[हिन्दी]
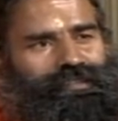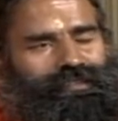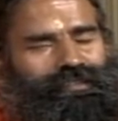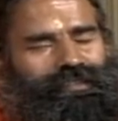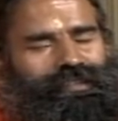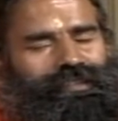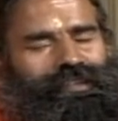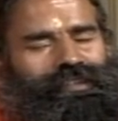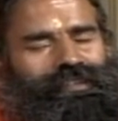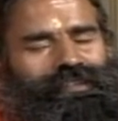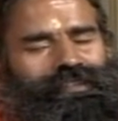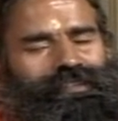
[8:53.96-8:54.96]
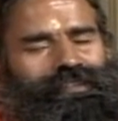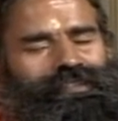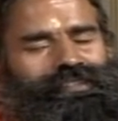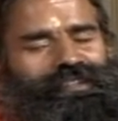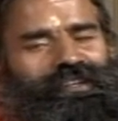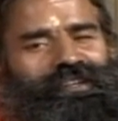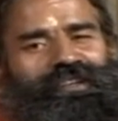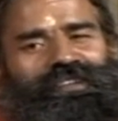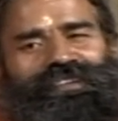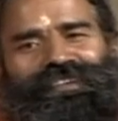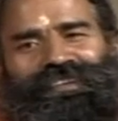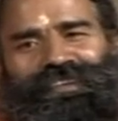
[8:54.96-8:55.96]
जरा
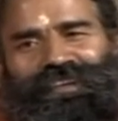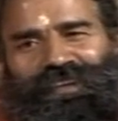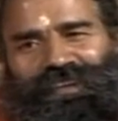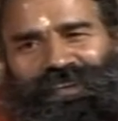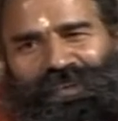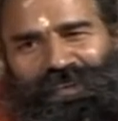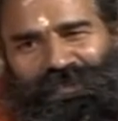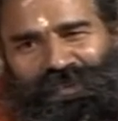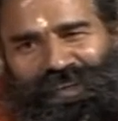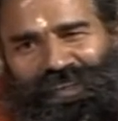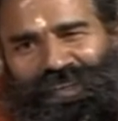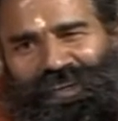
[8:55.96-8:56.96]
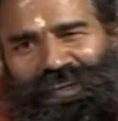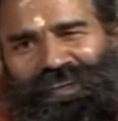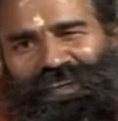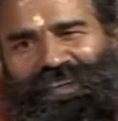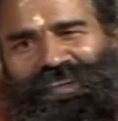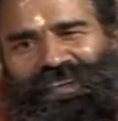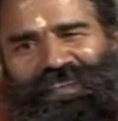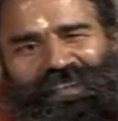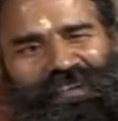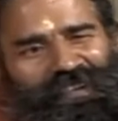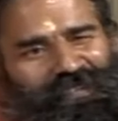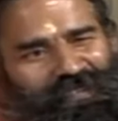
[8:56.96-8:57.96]
सहित ना बता
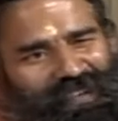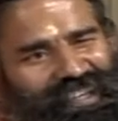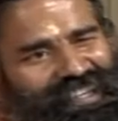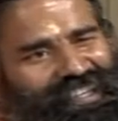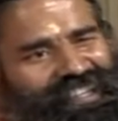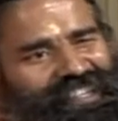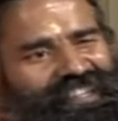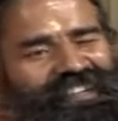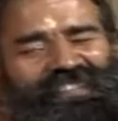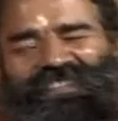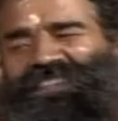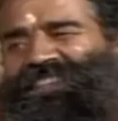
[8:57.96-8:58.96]
दो प्रीतम